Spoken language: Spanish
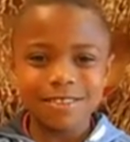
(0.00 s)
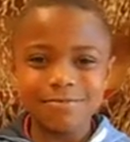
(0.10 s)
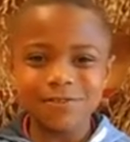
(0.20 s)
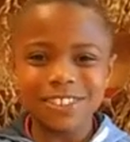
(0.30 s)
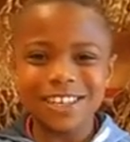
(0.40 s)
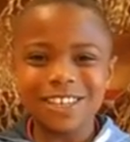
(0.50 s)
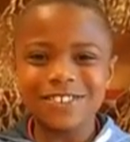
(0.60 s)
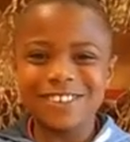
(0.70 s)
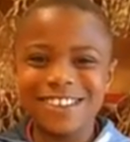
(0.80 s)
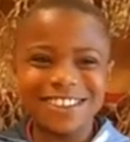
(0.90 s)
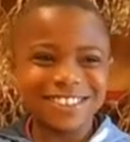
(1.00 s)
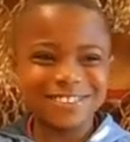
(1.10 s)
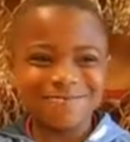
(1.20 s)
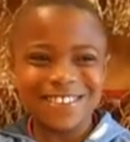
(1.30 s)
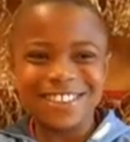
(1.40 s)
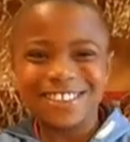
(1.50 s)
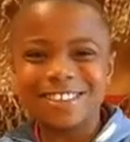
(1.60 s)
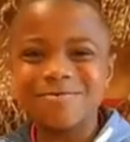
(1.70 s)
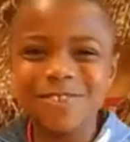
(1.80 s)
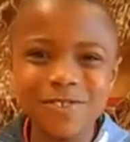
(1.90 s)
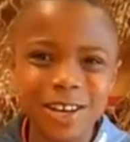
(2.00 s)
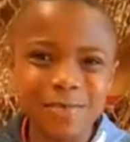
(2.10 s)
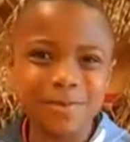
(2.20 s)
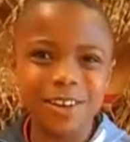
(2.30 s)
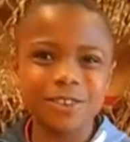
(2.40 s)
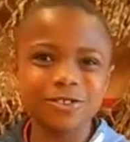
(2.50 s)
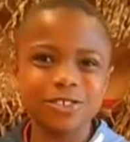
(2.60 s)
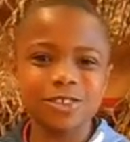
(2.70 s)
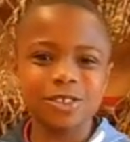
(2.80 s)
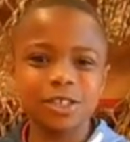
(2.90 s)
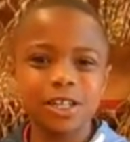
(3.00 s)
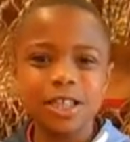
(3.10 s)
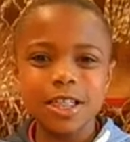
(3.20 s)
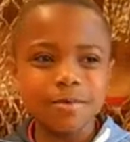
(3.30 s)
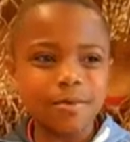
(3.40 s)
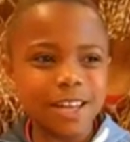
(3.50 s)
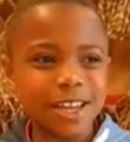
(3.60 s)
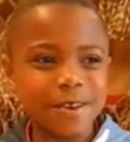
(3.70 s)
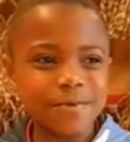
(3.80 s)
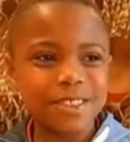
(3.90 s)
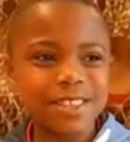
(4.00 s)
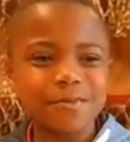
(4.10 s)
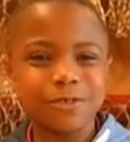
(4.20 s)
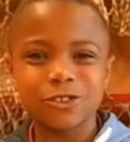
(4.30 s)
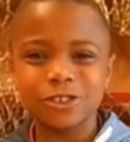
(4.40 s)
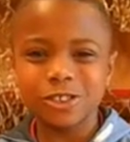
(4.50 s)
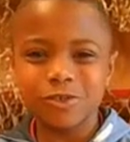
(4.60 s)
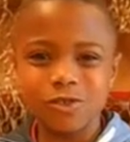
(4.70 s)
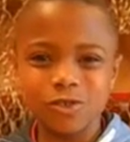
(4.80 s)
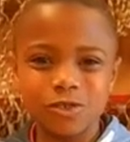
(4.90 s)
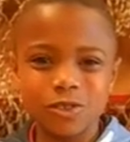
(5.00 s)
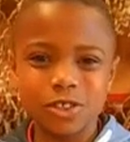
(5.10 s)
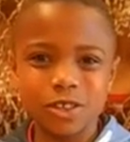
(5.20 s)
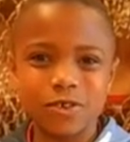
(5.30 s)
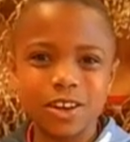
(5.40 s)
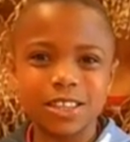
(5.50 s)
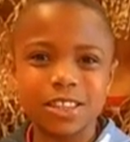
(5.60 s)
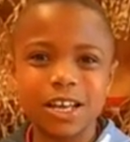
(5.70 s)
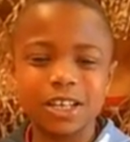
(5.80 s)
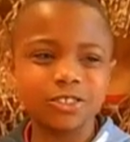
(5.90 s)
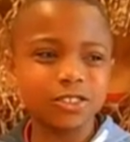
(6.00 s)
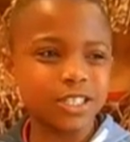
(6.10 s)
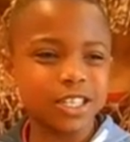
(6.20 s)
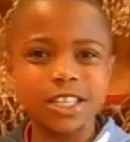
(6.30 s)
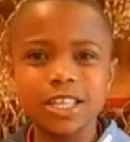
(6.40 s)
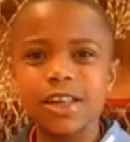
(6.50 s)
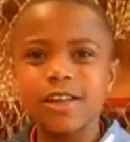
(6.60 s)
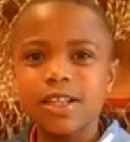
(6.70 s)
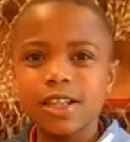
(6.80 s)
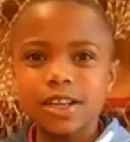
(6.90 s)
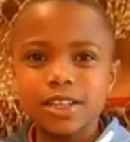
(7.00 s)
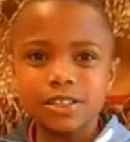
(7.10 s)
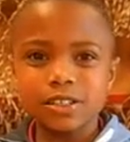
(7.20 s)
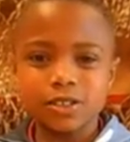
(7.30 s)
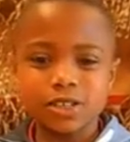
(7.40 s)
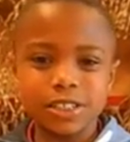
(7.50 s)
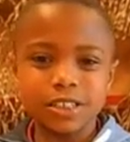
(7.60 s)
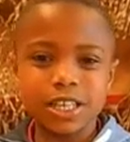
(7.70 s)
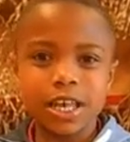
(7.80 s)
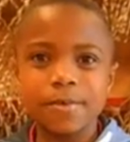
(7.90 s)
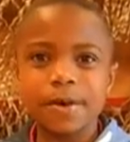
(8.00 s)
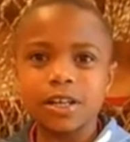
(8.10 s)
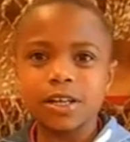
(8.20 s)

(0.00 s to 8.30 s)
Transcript: Muse era una experiencia muy buena para nosotros porque aprendíamos nuestro futuro de 40 años y nos enseñaba,